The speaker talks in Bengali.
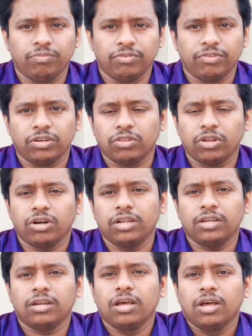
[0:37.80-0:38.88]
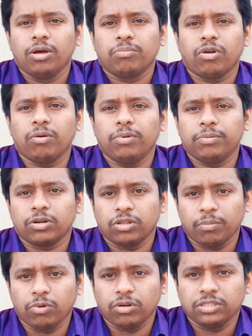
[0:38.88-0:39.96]
বিভিন্ন ধরনের প্রবলেমের কথা
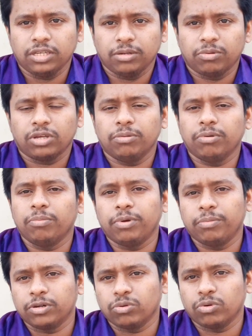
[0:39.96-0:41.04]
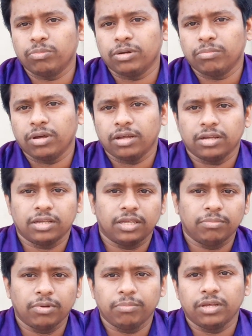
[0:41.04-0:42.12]
বলেছেন এবং কিভাবে পেমেন্ট করবেন বা
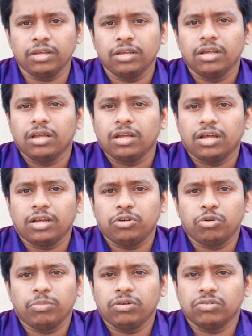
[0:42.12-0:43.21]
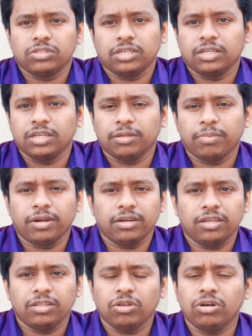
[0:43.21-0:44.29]
কিভাবে ডোমেন হোস্টিং কিনতে পারেন
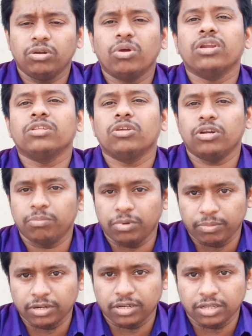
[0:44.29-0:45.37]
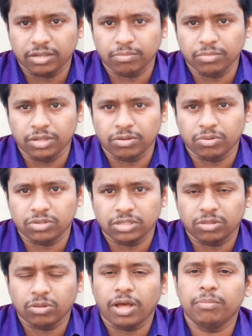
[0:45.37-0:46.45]
এই ধরনের অনেক ধরনের পেমেন্ট নিয়ে এই করছেন
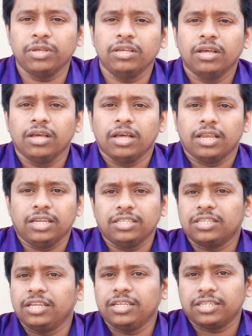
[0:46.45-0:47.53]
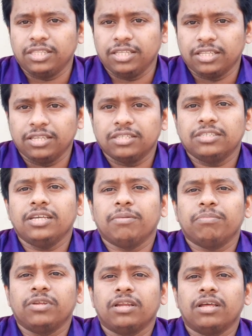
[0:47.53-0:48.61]
তো আমি নিচে লিঙ্কটি দিয়ে দিয়েছি
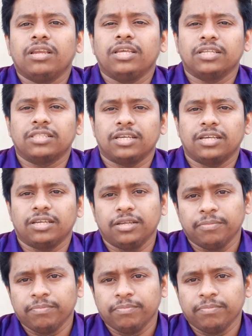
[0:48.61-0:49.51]
আপনারা লিঙ্ক থেকে